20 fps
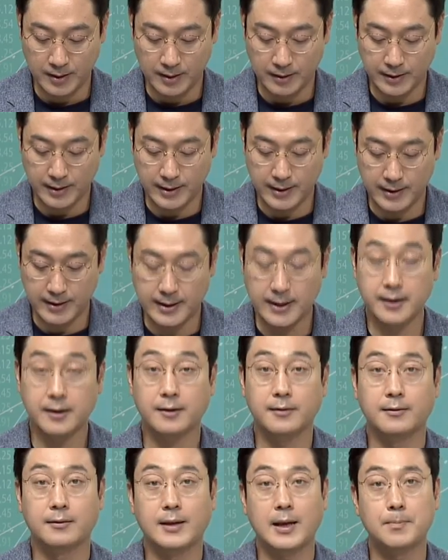
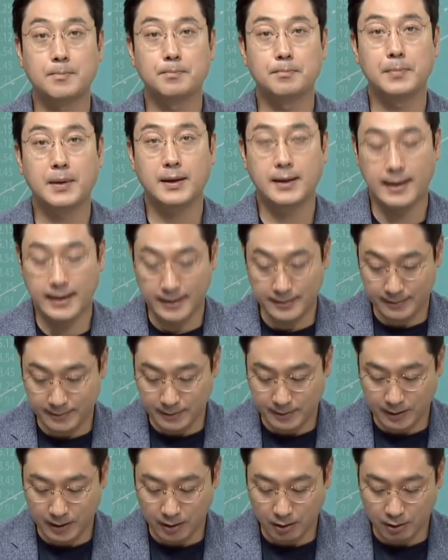KRX 300
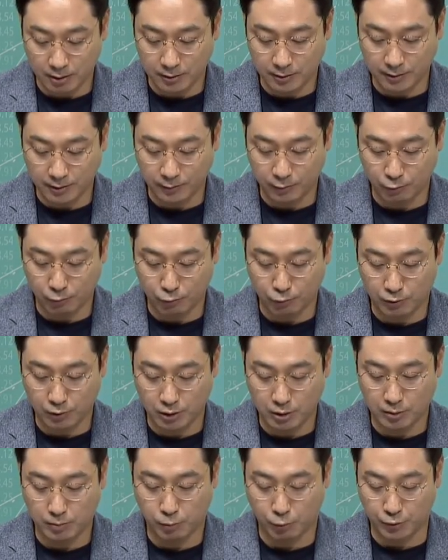헬스케어
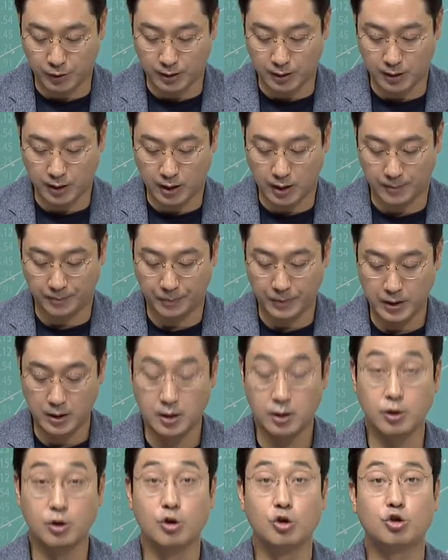지수를 보니까
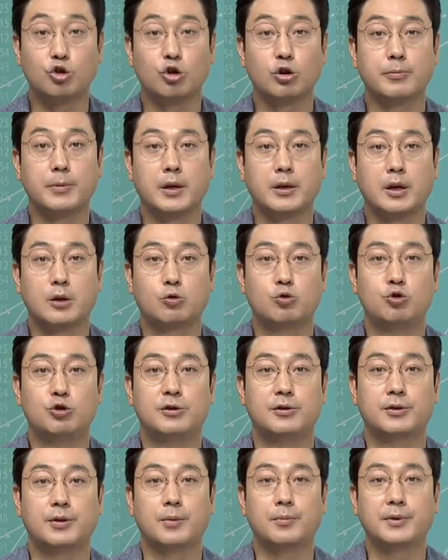일주일 만에
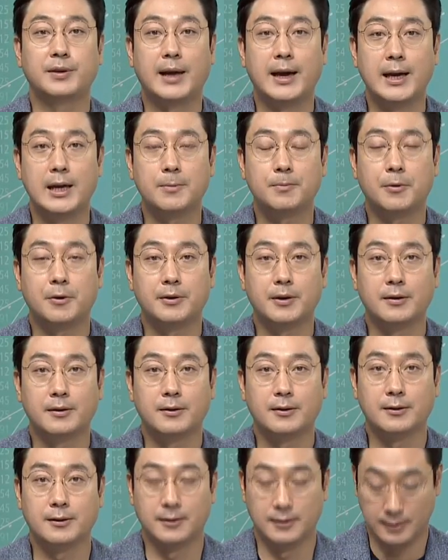9.42%
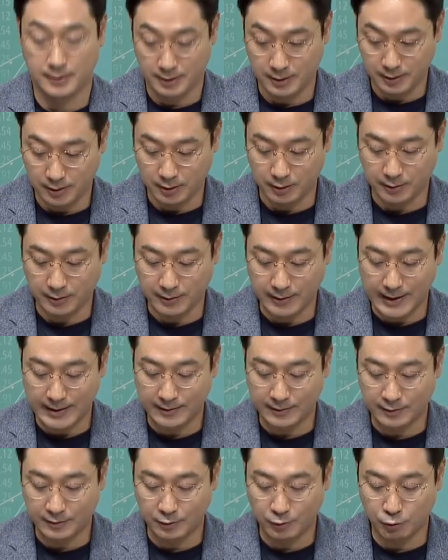이렇게
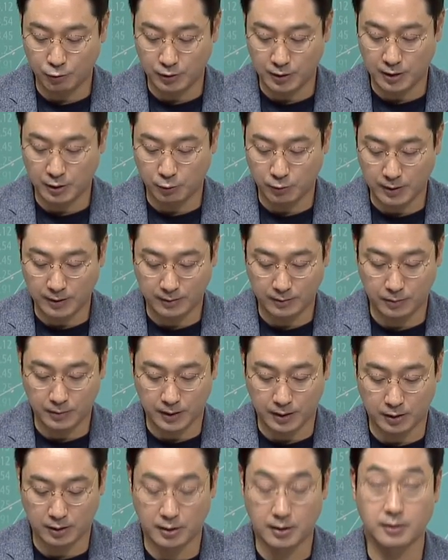상승률을
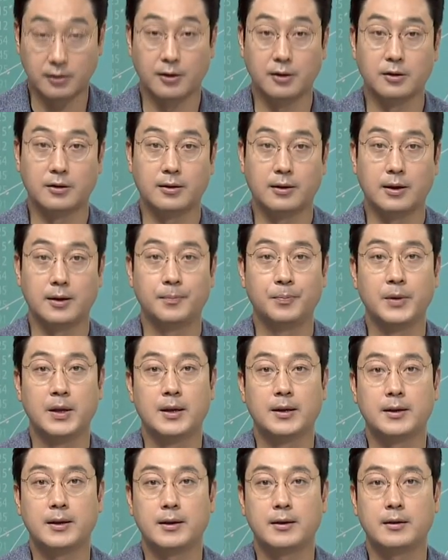기록했습니다. 그러니까 네. 전체
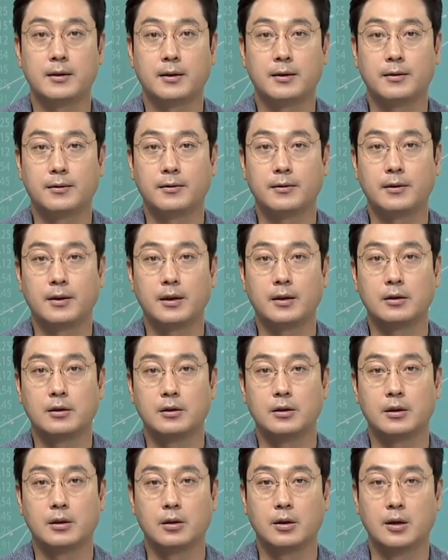KRX의
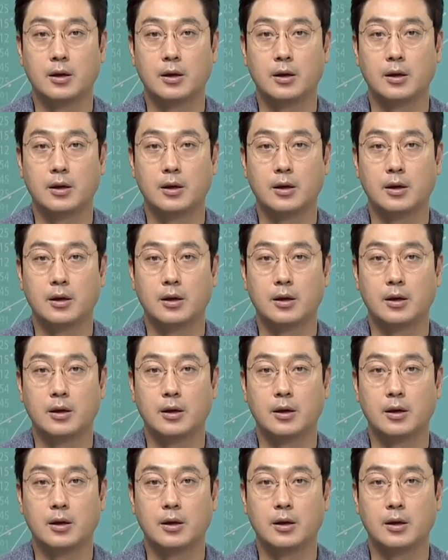그